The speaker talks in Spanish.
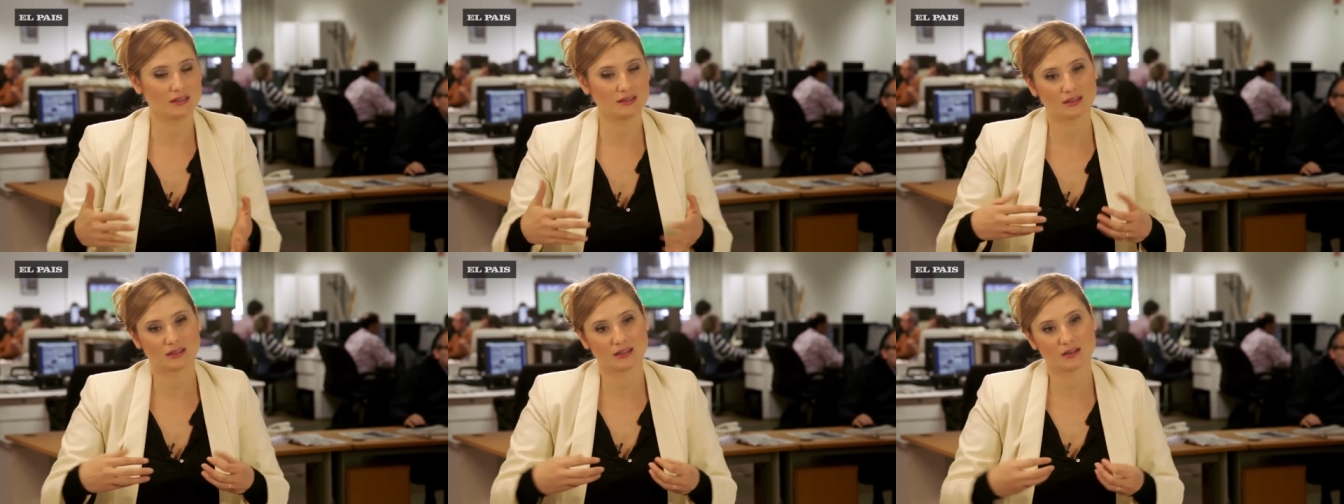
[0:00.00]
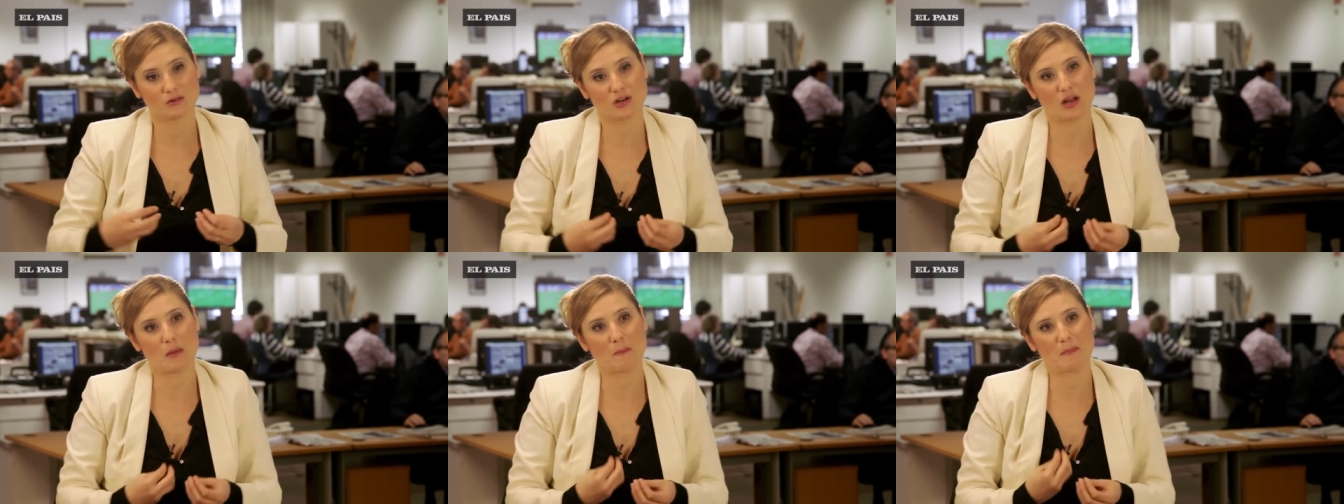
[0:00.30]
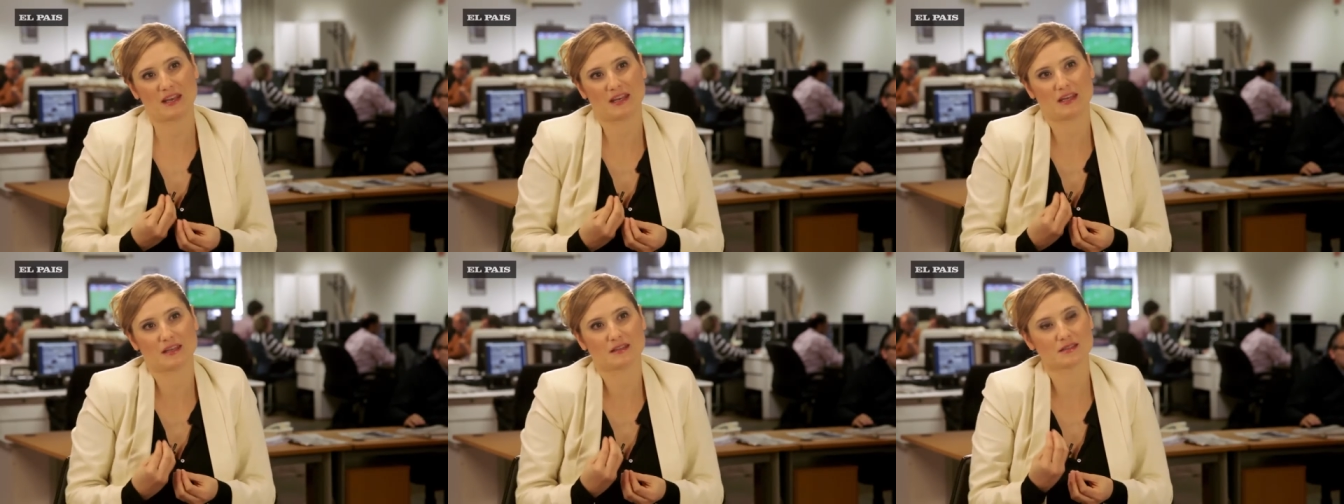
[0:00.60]
te genera una
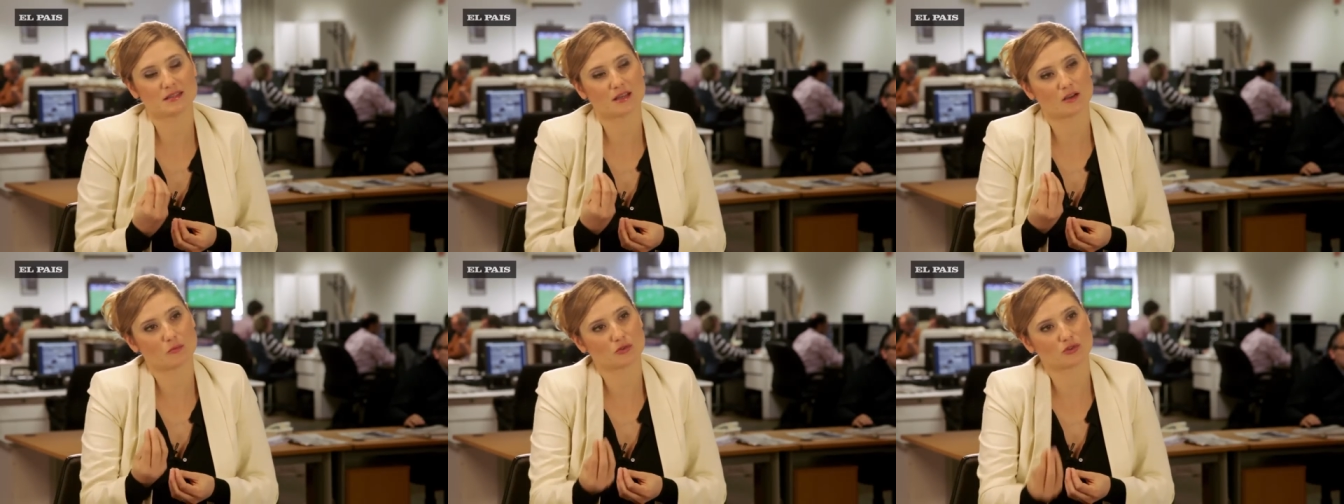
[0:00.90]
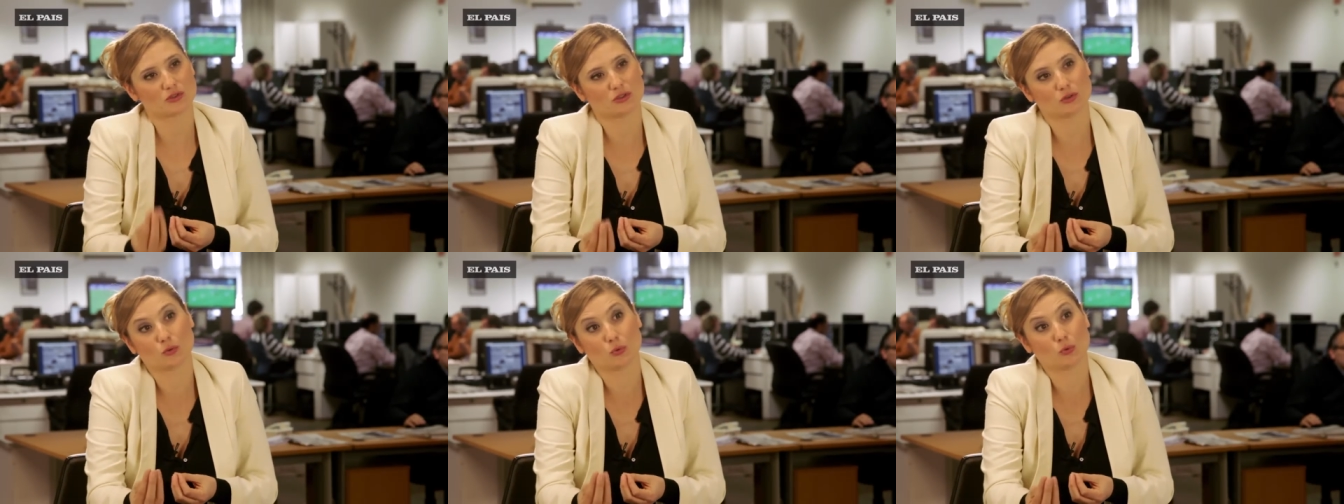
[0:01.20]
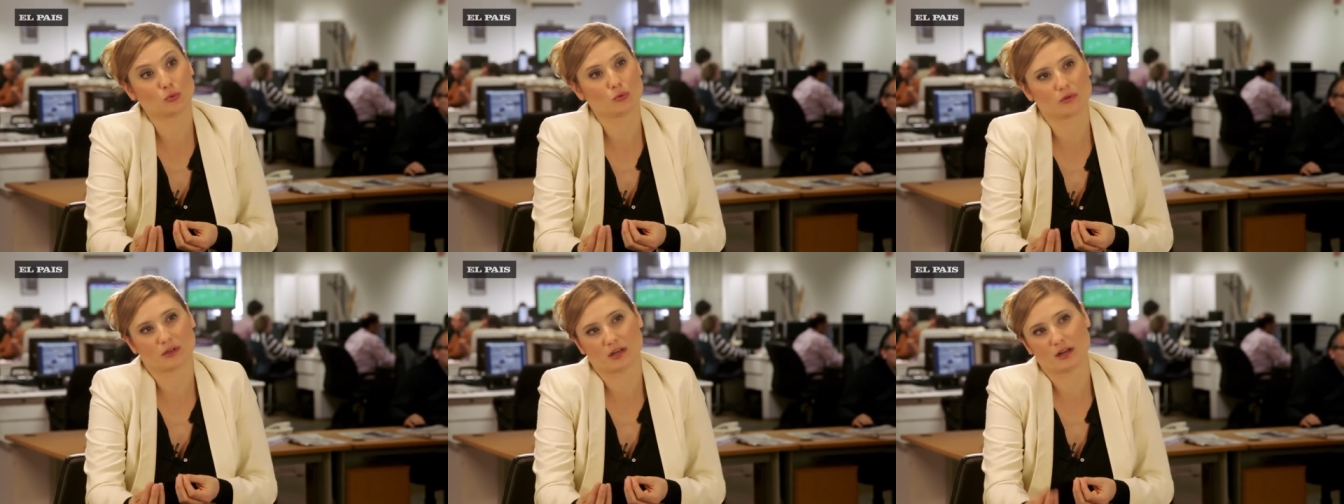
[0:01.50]
experiencia como si
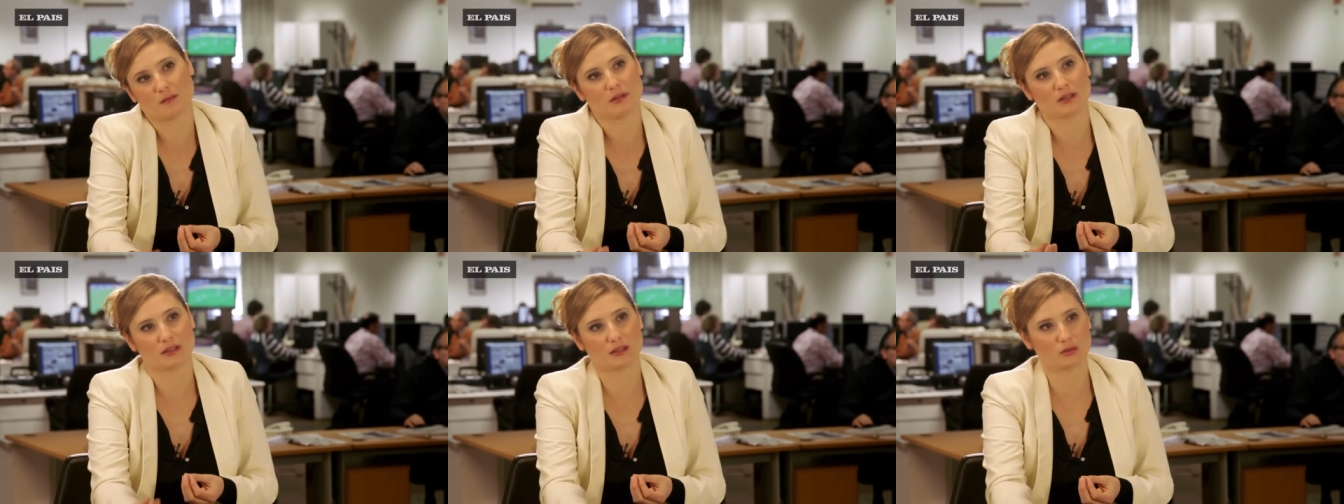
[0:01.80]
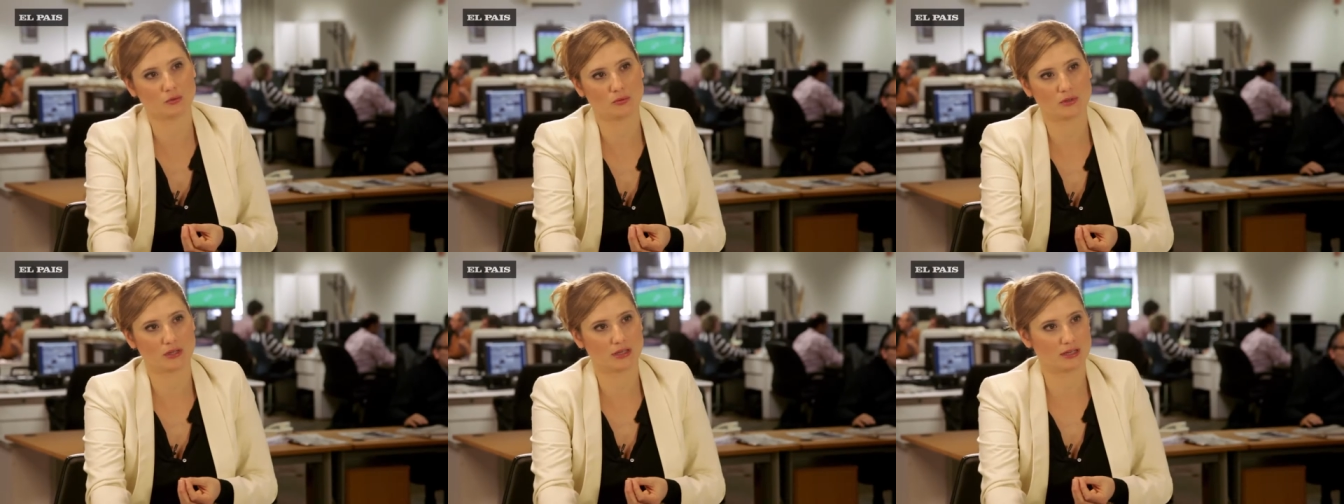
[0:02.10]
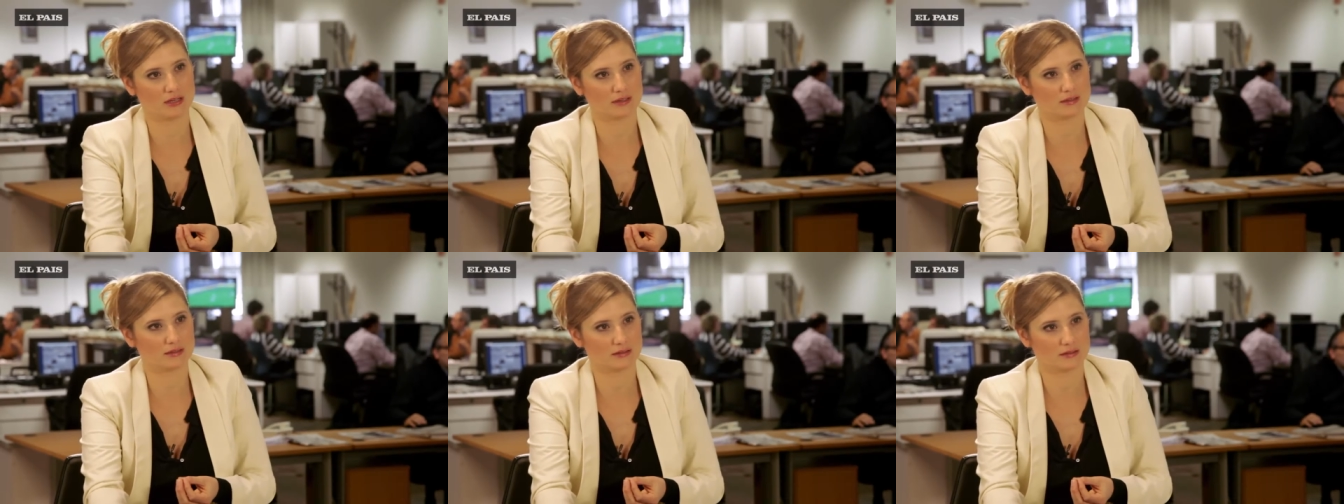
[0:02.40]
tú realmente
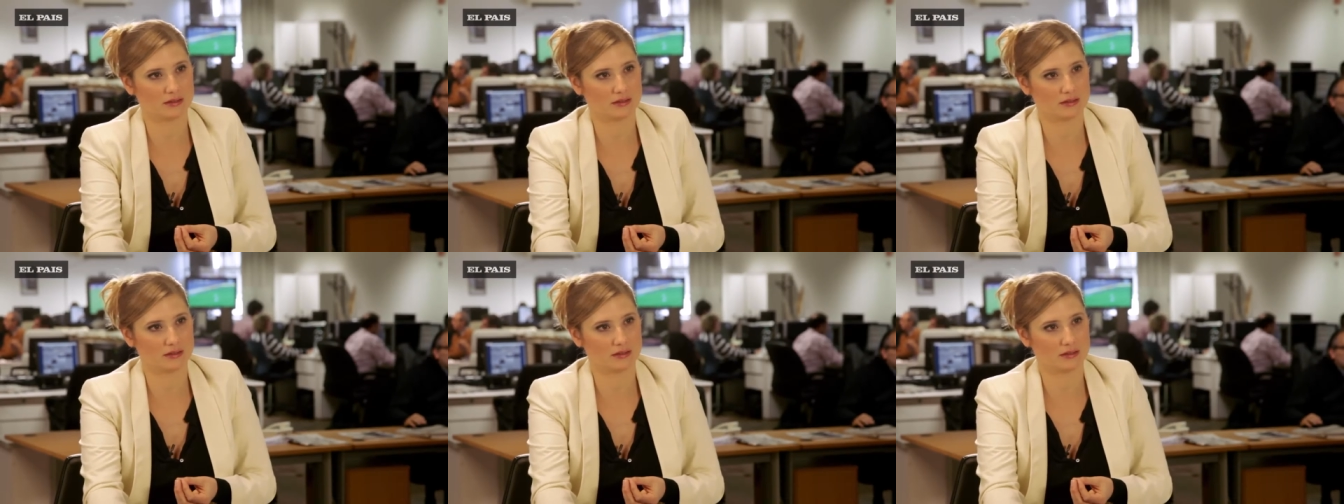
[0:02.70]
estuvieras